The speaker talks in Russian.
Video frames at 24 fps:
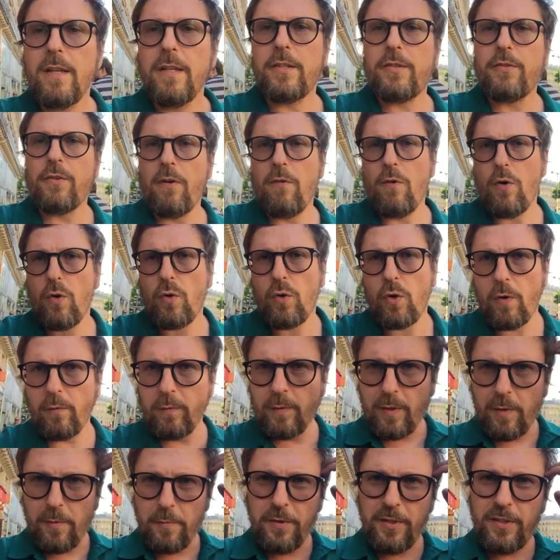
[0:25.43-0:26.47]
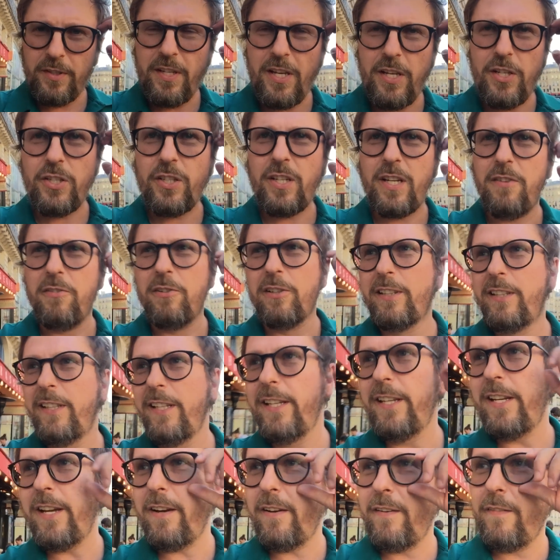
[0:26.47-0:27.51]
из своего укромного местечка в
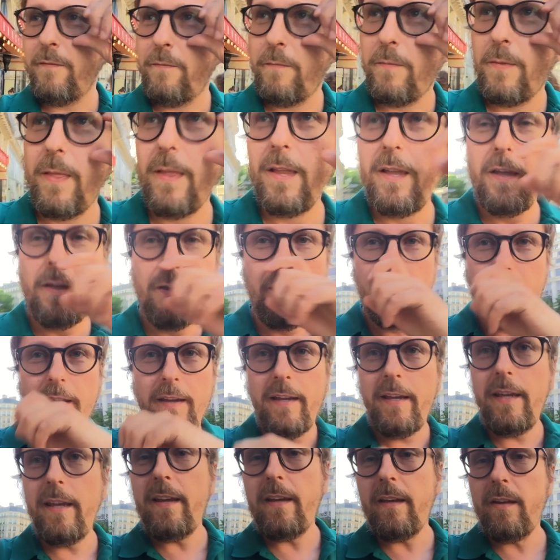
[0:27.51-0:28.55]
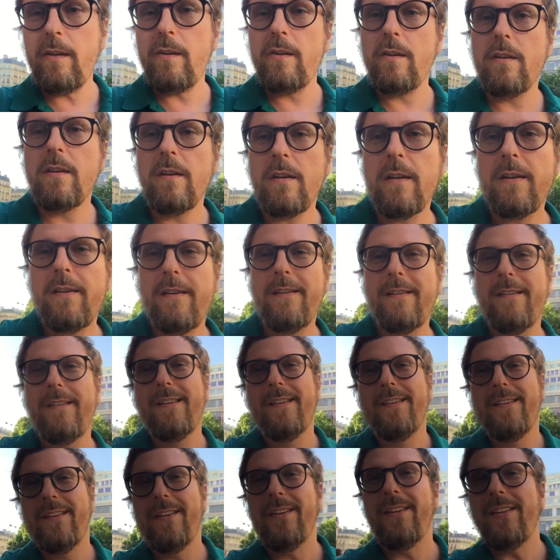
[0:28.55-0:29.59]
Ихдыне и,
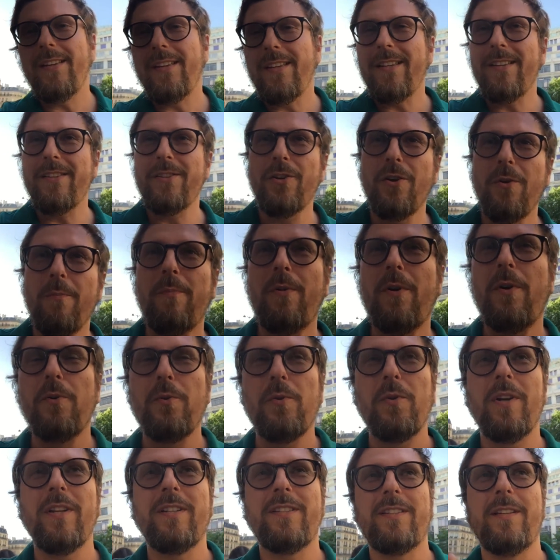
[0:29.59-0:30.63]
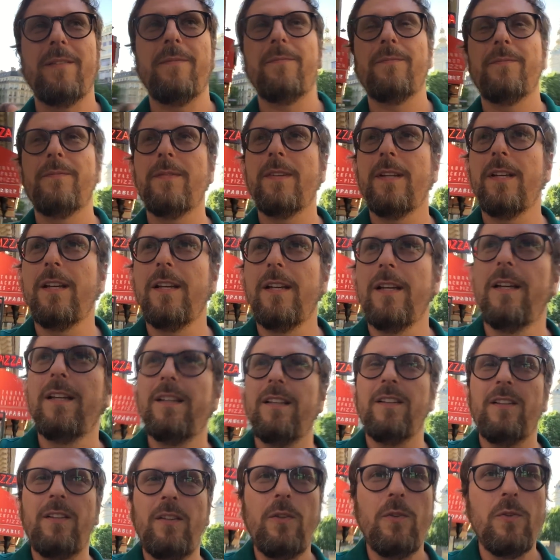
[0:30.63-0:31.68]
и идем по улице.
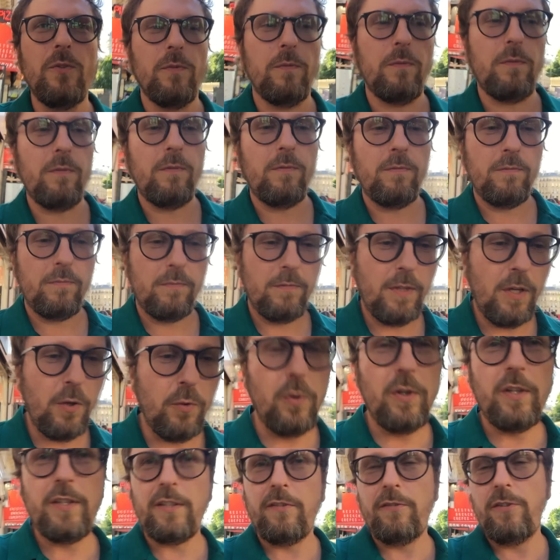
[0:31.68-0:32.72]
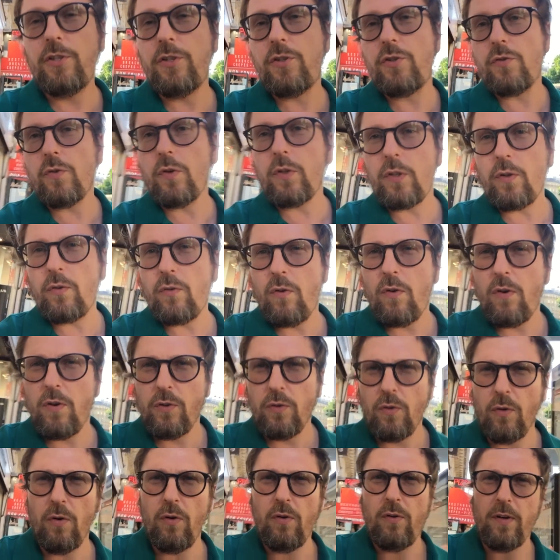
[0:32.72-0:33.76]
Ну, на улице вы ничего такого
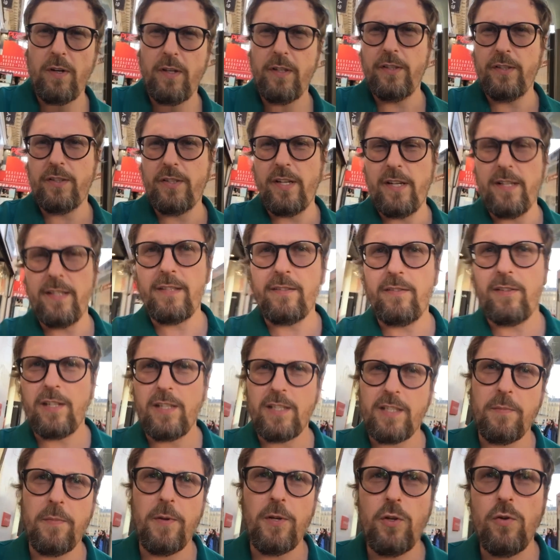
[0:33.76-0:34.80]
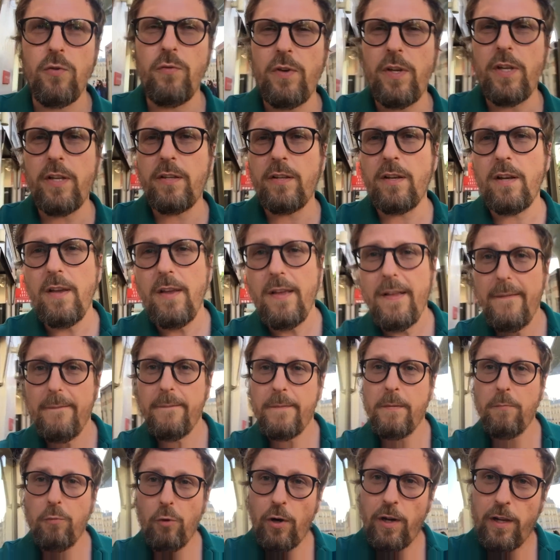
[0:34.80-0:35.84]
нового, интересного для себя не увидите.
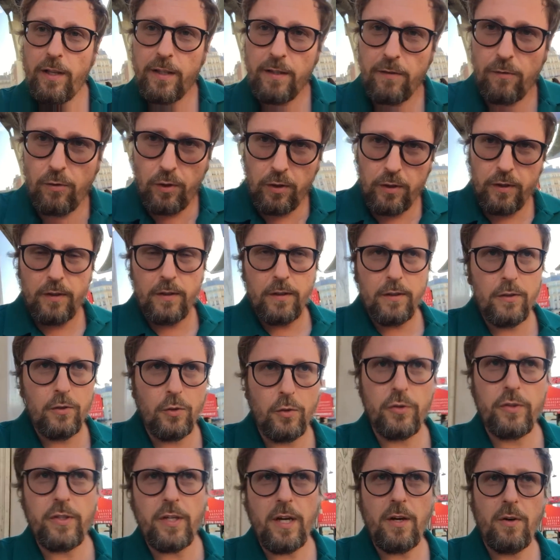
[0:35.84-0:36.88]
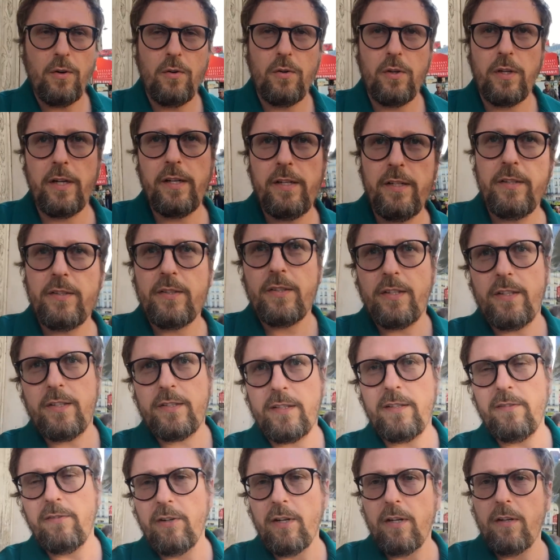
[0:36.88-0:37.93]
Более того, друзья украинцы,
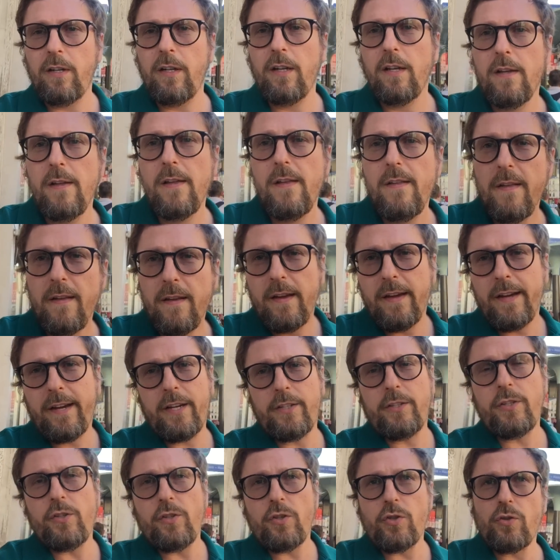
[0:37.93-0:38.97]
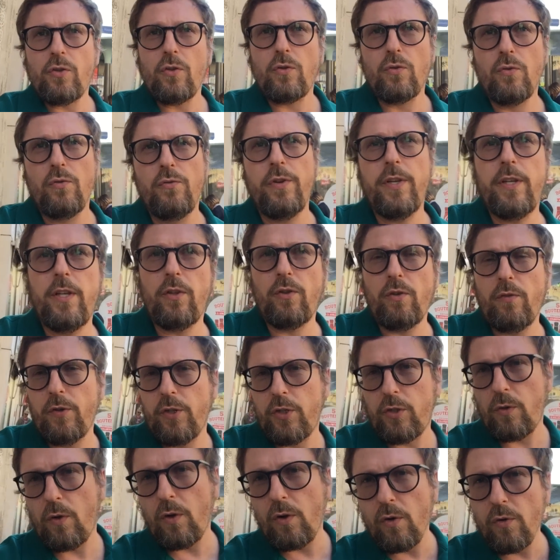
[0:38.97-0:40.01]
если вы э, хотите что-то увидеть, то вы
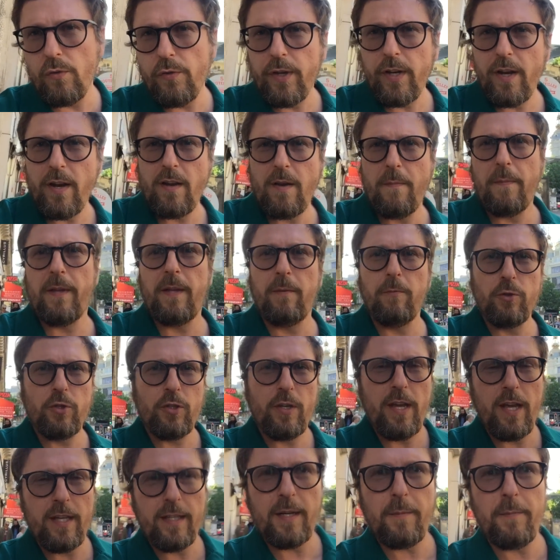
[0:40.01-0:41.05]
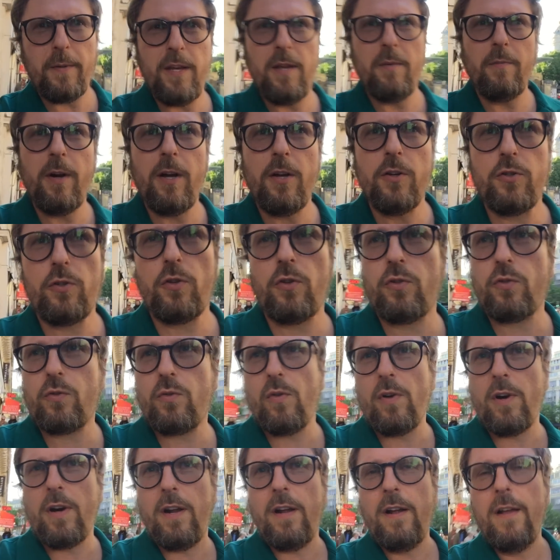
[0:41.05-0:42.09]
же скоро увидите, потому что я так понимаю, что
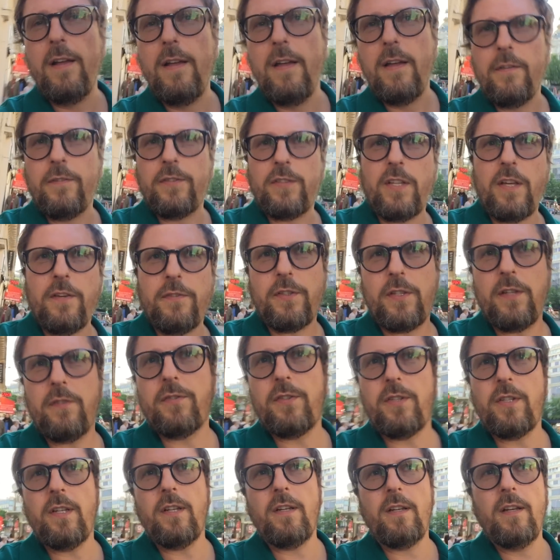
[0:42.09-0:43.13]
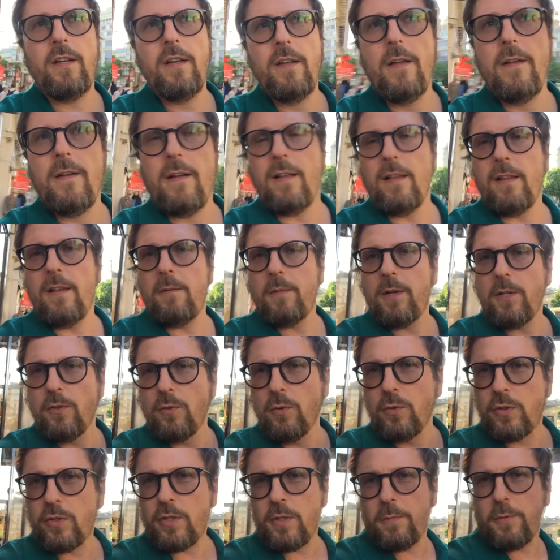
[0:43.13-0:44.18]
скоро все-все-все
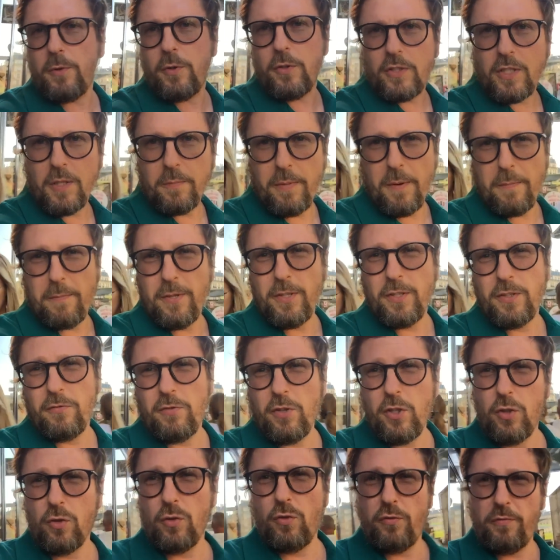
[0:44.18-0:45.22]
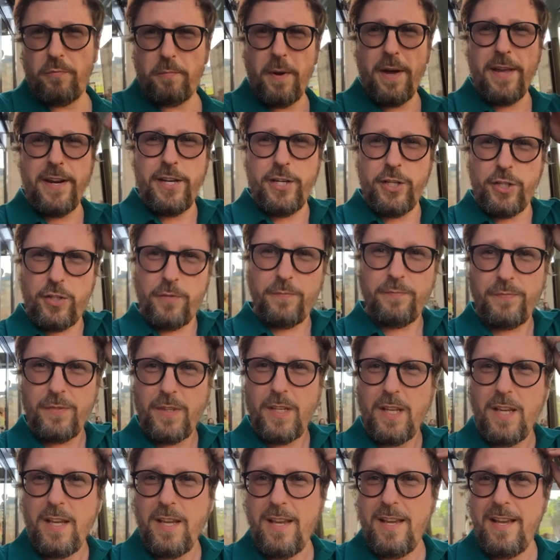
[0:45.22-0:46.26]
ломанутся просто по безвизу в Париж.
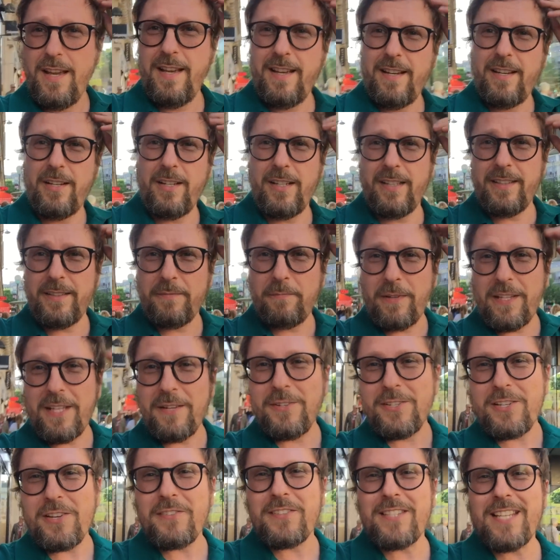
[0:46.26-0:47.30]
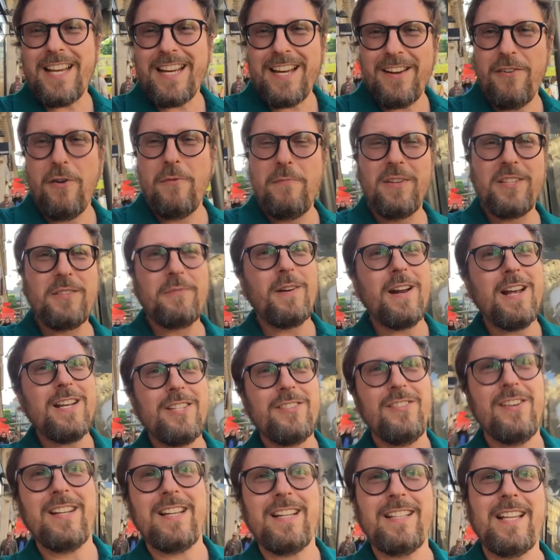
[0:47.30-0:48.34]
Потому что все, кого мы
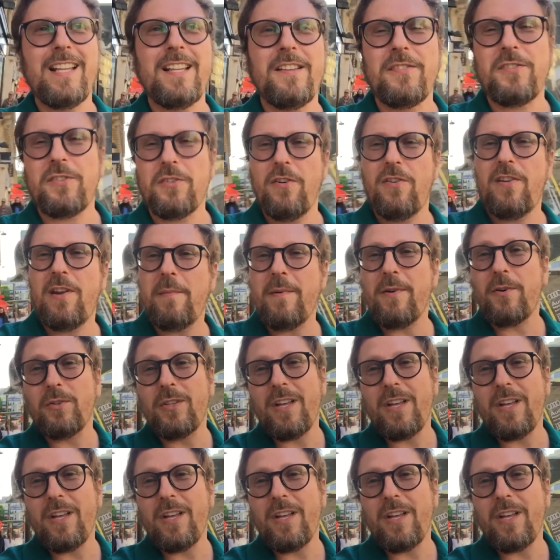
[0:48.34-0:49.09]
спрашивали когда-то в свое время,